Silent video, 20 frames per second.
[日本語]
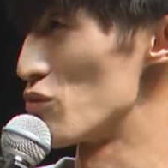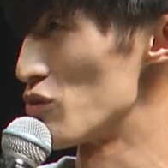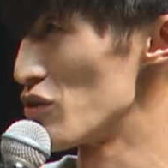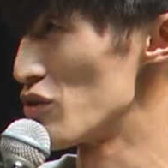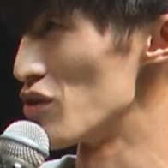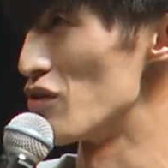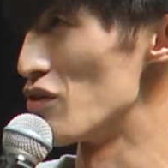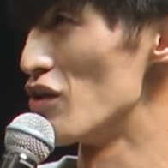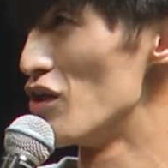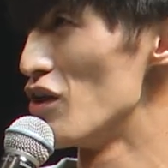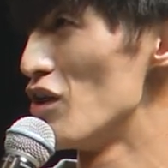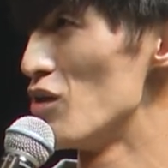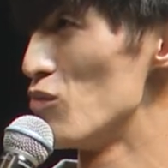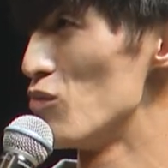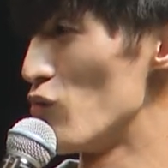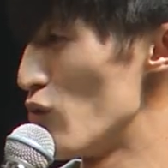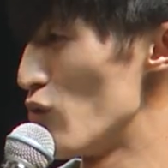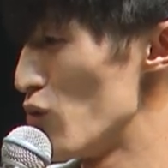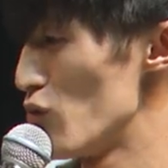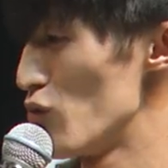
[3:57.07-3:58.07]
ように
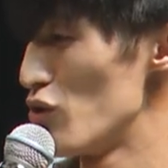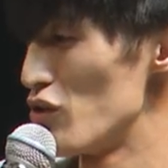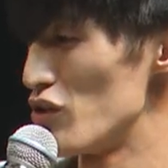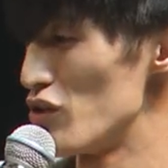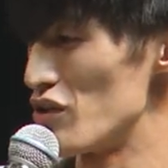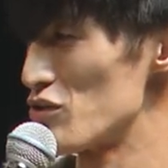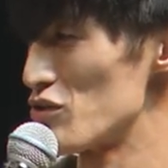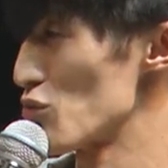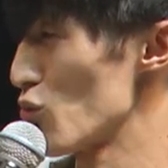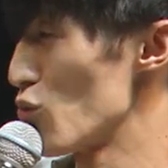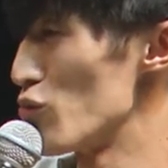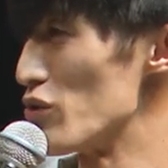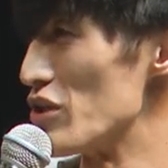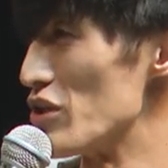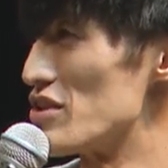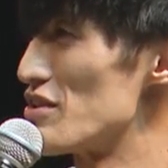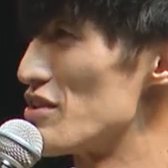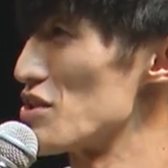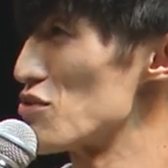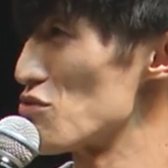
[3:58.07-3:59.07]
もうそこを
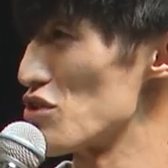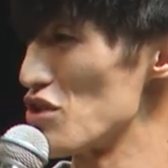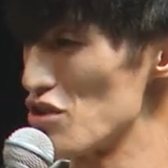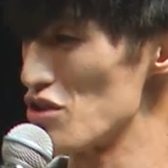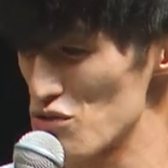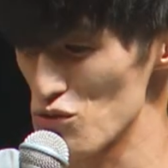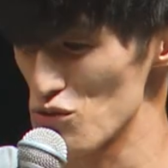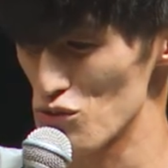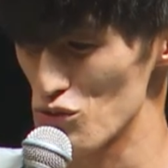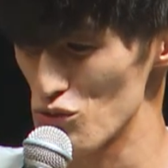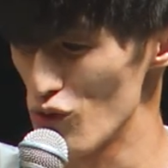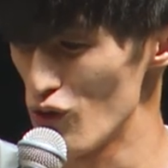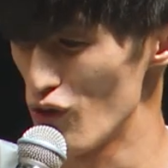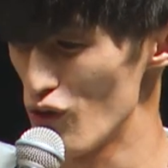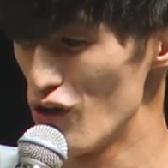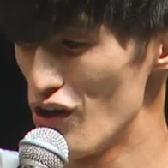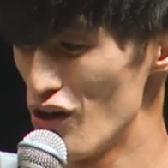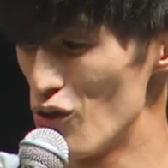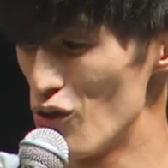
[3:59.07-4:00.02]
逸脱してずっと